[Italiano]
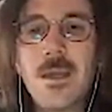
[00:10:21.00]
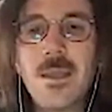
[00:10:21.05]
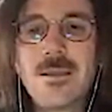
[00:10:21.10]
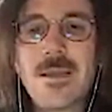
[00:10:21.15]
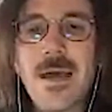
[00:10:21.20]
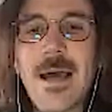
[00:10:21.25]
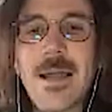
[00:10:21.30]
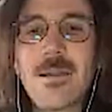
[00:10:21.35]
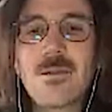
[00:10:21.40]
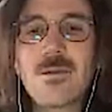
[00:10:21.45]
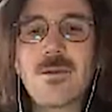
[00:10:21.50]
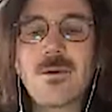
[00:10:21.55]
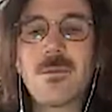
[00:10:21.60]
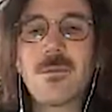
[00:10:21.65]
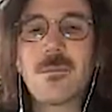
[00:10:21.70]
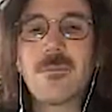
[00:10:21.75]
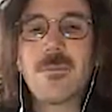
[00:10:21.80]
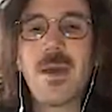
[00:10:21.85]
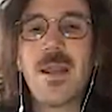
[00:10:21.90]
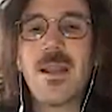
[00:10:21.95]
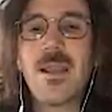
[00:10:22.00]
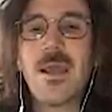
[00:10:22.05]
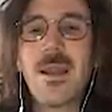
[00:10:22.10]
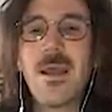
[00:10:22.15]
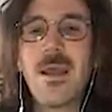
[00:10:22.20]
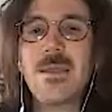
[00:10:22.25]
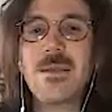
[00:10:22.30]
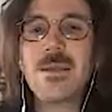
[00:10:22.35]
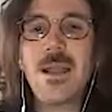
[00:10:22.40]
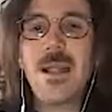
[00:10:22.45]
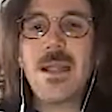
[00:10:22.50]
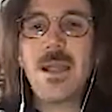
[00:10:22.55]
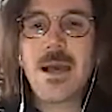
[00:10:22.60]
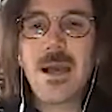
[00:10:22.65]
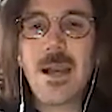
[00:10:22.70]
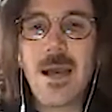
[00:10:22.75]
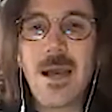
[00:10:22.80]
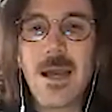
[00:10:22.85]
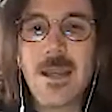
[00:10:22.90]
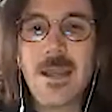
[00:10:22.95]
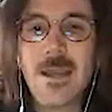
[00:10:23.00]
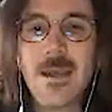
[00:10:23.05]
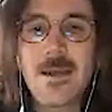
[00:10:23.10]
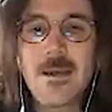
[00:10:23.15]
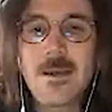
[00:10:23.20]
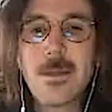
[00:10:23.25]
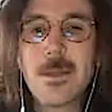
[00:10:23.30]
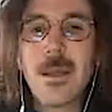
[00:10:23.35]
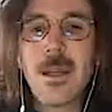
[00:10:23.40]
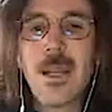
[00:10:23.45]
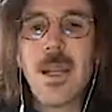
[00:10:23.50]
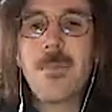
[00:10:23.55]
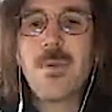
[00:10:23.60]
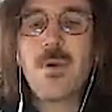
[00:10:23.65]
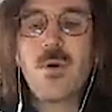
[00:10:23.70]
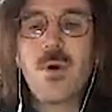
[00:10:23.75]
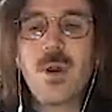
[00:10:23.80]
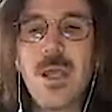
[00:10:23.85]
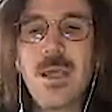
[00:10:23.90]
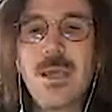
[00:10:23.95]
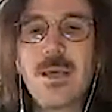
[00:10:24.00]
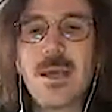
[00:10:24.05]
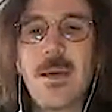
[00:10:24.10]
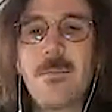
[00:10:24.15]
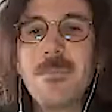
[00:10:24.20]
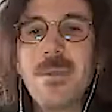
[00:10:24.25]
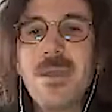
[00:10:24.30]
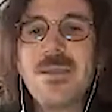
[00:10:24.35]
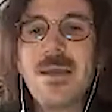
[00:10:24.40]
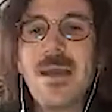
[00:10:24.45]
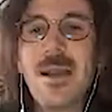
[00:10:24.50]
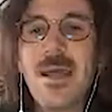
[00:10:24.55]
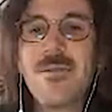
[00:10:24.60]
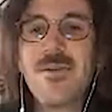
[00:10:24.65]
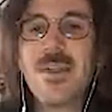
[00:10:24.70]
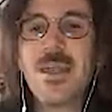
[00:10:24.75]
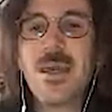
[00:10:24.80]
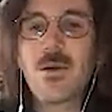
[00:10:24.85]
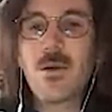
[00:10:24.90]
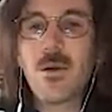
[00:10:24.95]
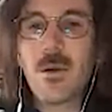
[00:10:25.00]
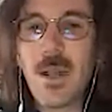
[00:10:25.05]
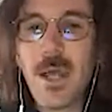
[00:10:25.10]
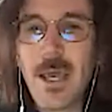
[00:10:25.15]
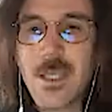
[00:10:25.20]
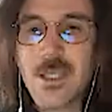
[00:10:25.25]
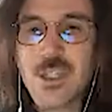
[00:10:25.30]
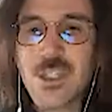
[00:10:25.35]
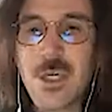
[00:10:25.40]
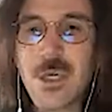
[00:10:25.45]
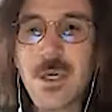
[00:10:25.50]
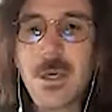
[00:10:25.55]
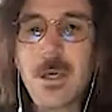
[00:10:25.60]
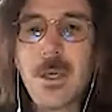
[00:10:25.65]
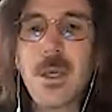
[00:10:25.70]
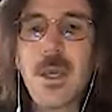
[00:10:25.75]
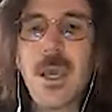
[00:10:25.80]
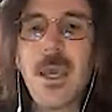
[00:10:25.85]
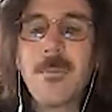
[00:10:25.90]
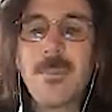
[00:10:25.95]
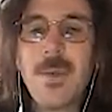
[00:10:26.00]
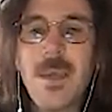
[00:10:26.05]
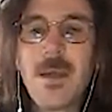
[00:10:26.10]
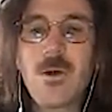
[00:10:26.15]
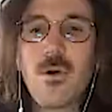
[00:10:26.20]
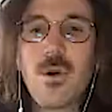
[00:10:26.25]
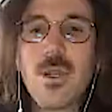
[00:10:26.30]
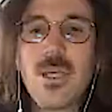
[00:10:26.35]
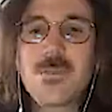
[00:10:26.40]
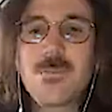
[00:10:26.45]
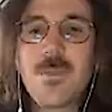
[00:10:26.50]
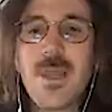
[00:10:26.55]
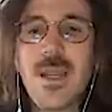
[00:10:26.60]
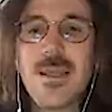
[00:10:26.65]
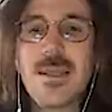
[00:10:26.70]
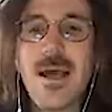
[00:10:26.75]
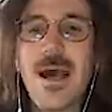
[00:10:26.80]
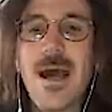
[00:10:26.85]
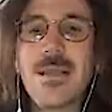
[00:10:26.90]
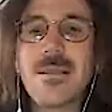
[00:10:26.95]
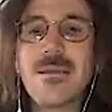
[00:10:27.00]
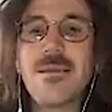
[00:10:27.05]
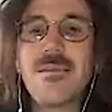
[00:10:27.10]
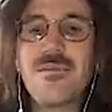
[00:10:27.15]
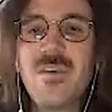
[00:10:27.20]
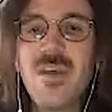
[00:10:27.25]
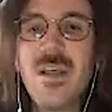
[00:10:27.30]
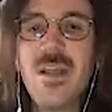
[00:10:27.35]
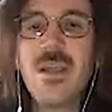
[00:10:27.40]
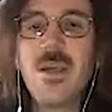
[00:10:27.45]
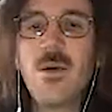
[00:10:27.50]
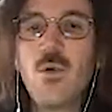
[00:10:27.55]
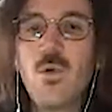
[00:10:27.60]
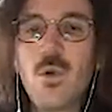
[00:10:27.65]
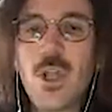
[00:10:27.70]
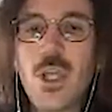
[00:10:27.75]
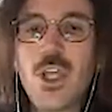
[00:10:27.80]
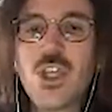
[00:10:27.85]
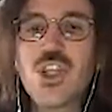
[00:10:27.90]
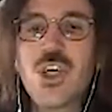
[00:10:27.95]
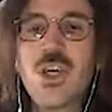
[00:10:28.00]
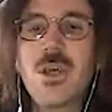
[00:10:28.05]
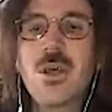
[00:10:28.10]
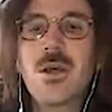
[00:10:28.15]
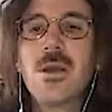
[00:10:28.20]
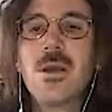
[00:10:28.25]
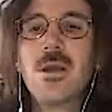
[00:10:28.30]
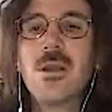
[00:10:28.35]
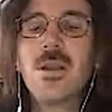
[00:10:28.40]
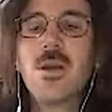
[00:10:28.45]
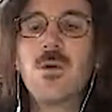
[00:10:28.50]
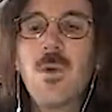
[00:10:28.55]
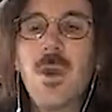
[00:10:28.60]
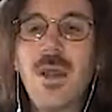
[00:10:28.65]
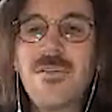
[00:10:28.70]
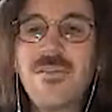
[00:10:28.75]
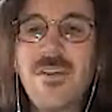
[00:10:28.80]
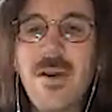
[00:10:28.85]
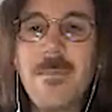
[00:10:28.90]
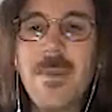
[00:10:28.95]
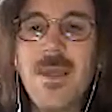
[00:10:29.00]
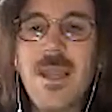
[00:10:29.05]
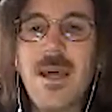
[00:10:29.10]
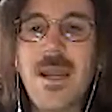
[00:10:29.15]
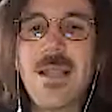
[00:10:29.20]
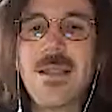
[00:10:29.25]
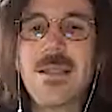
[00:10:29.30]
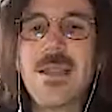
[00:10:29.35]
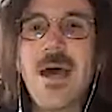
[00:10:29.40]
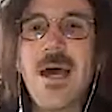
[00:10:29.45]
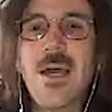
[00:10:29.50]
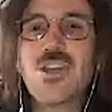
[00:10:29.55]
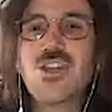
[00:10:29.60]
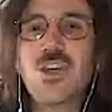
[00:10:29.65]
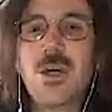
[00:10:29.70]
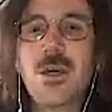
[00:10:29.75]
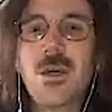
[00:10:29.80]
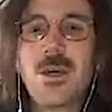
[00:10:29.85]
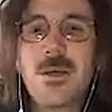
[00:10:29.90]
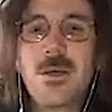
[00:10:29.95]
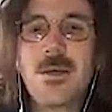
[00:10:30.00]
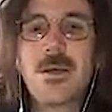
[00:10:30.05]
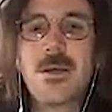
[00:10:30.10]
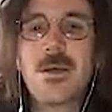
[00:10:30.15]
Intanto, per gli eredi degli agrari, le più ricche ambite leve dei collegi e i piccoli spiritati, figli unici di quelle femmine randagie,